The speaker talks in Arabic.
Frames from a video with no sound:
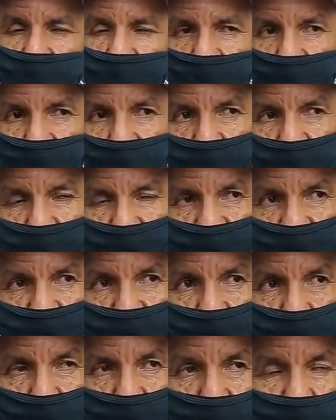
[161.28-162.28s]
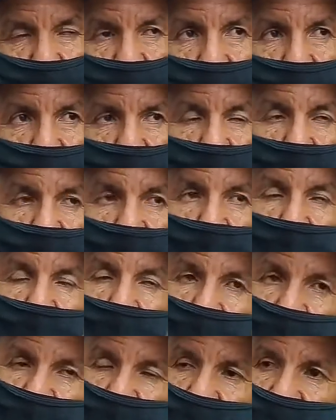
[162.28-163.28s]
انا دابا في السبيطار
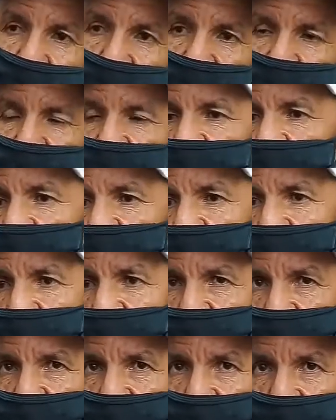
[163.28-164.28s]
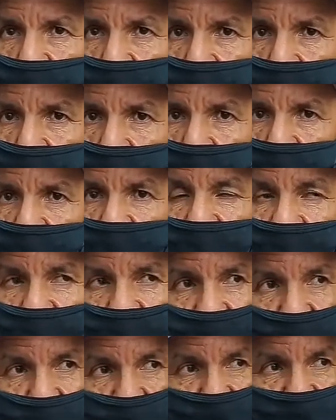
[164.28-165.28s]
انا هادي انا هادي الناس
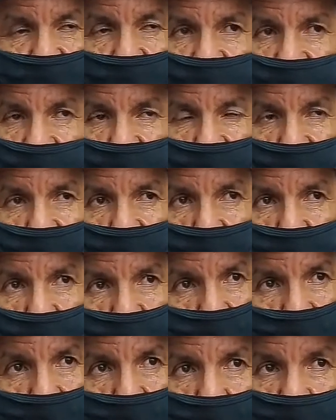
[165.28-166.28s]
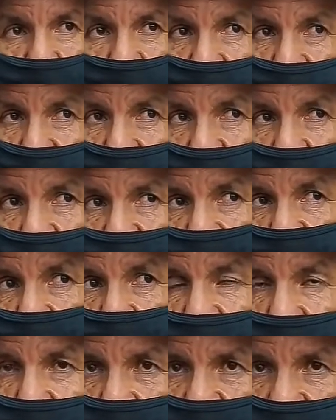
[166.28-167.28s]
كتجي كتغوت ما كتلقاش
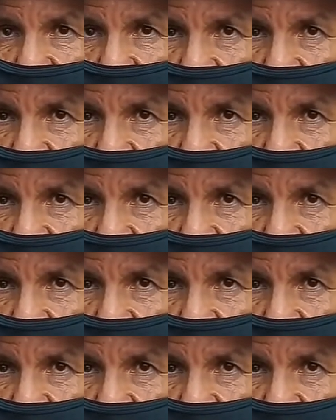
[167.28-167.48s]
مع من